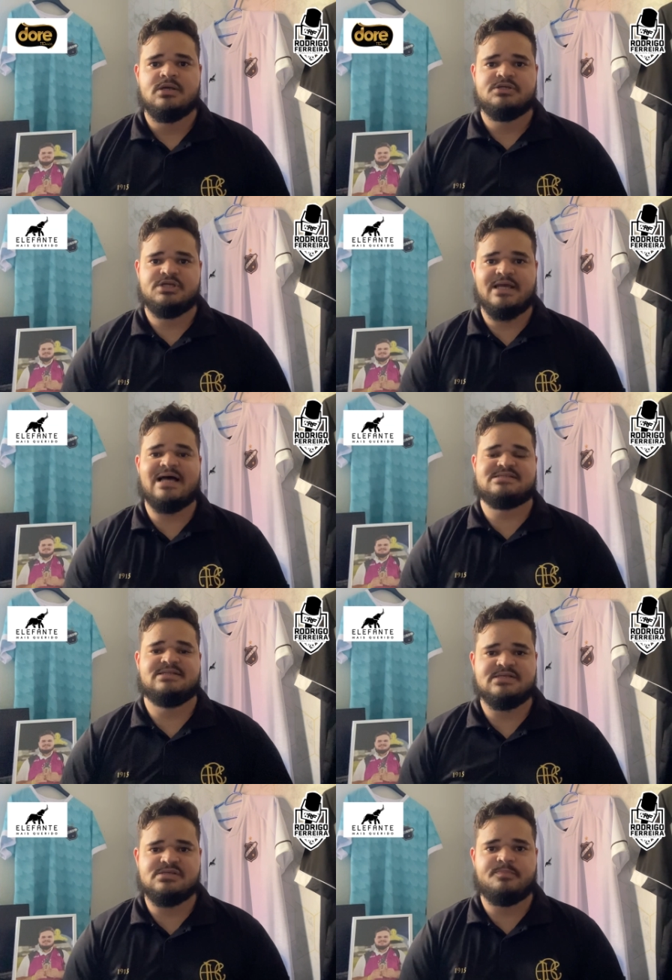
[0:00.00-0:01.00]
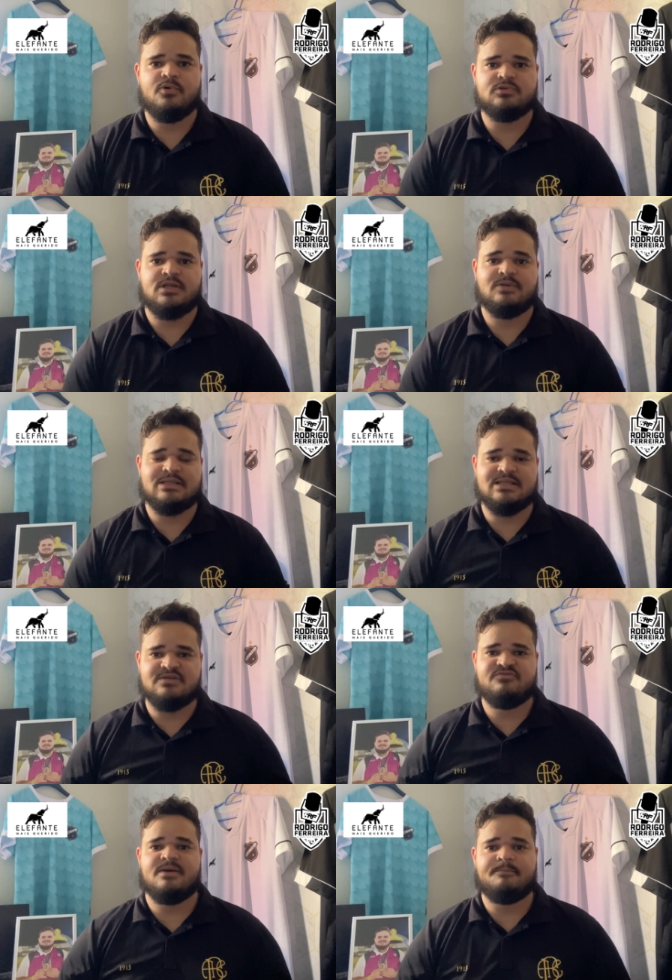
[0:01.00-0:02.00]
chegasse nesse ponto, né, do atleta
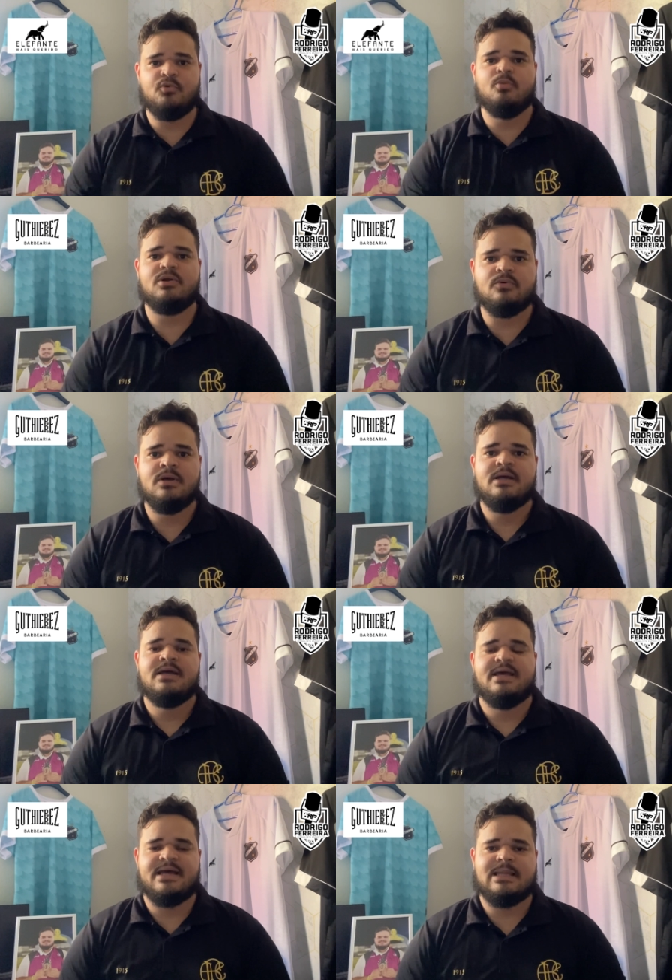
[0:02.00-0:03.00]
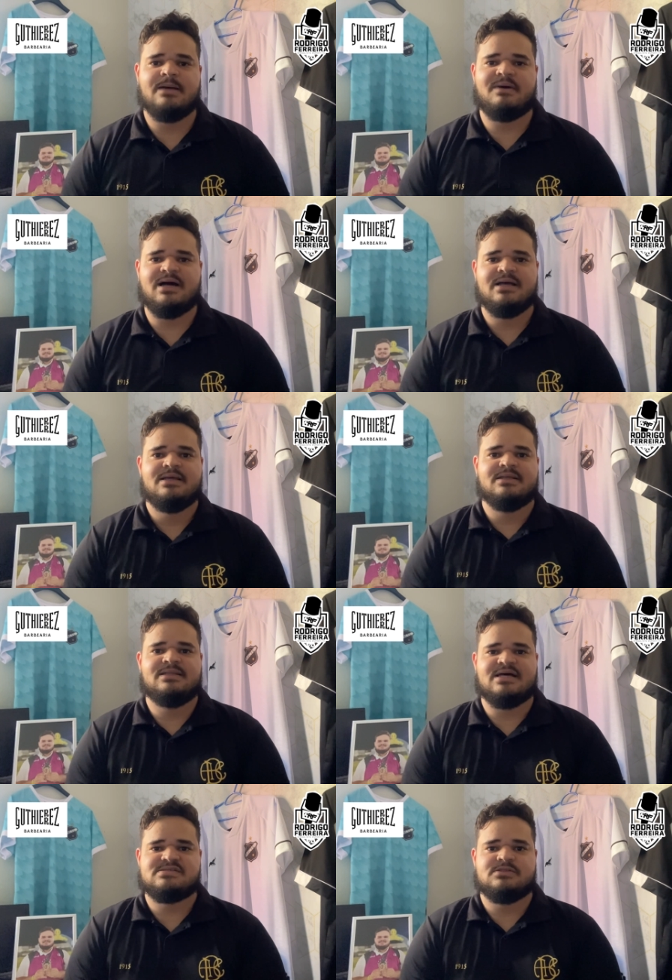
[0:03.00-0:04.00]
via público reclamar
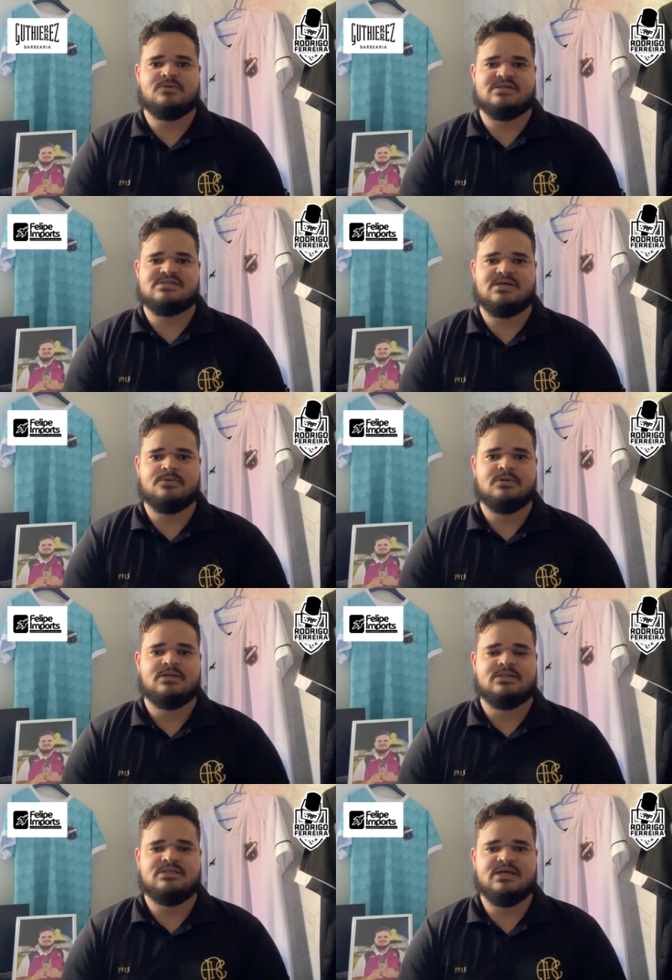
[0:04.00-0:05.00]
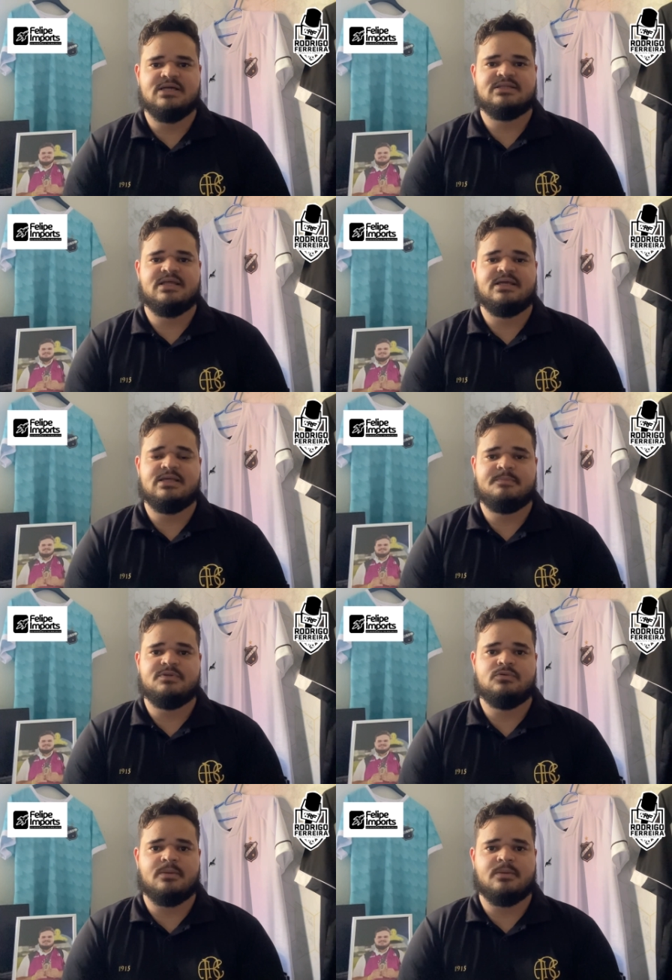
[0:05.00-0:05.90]
da situação diante da equipe do